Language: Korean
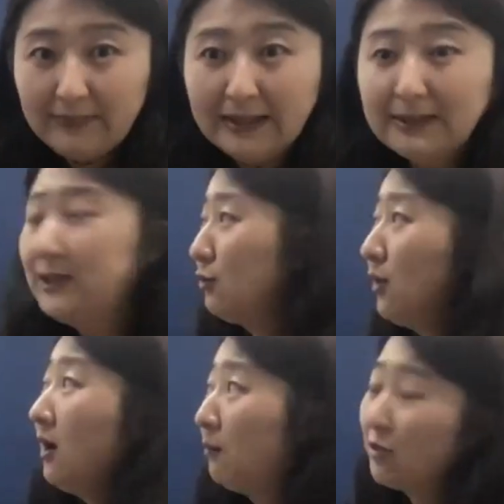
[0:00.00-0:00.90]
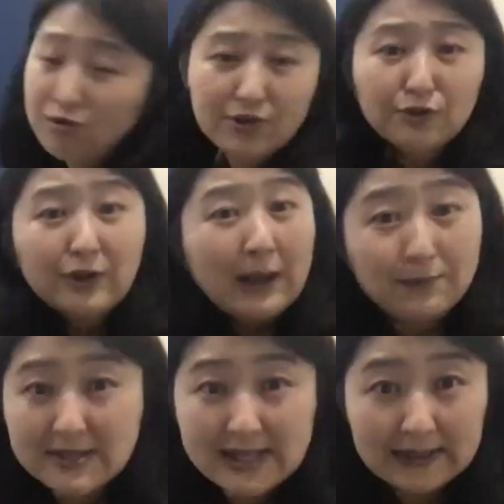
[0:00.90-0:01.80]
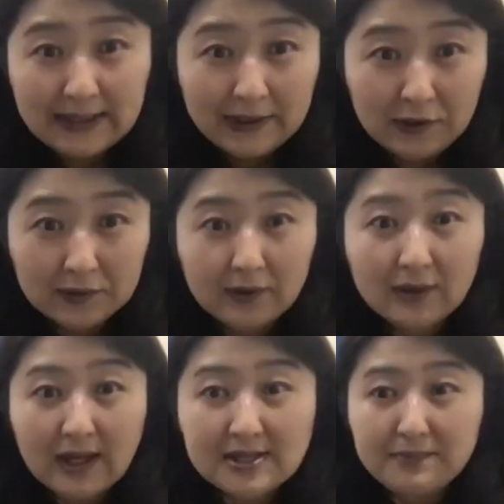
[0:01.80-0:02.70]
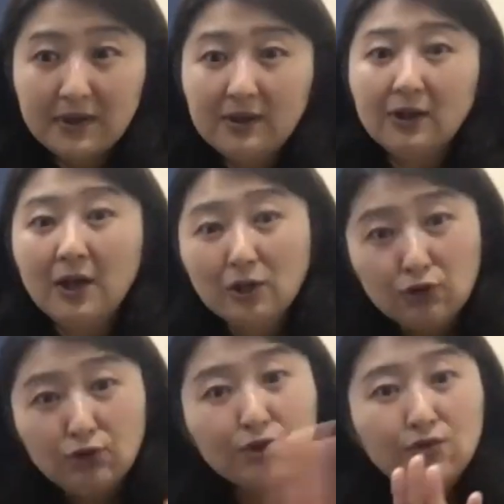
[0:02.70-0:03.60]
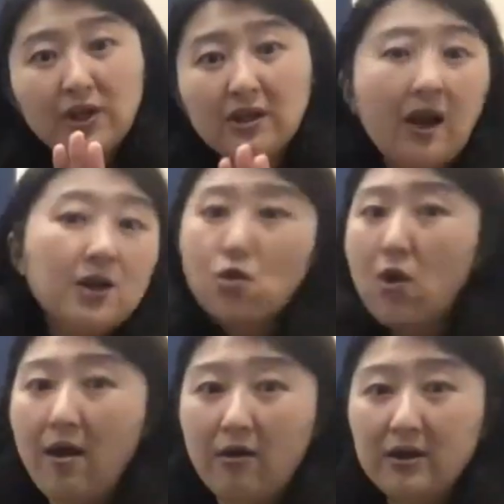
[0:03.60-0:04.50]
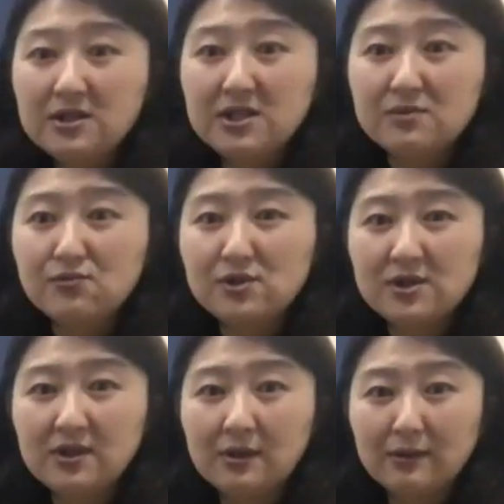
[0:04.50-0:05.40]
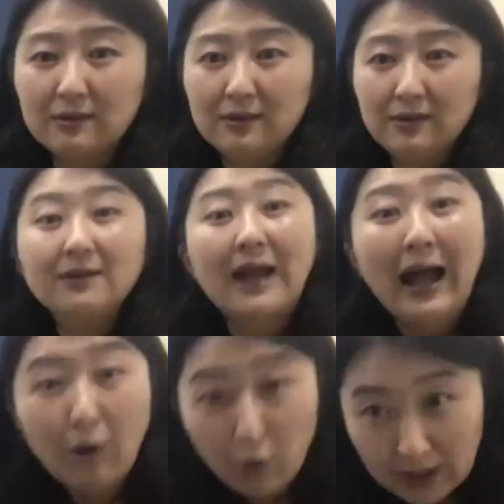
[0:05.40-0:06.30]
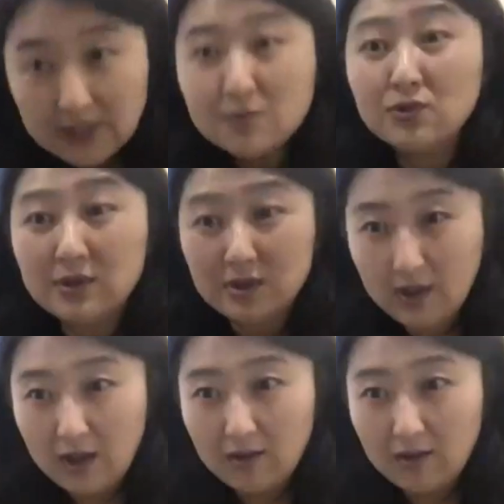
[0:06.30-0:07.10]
그리고 뭐 쓰리도 나쁘지 않아요. 이렇게 하시면은 투, 쓰리 다 좋아요. 이러시는 분들은 타고나신 분들이에요.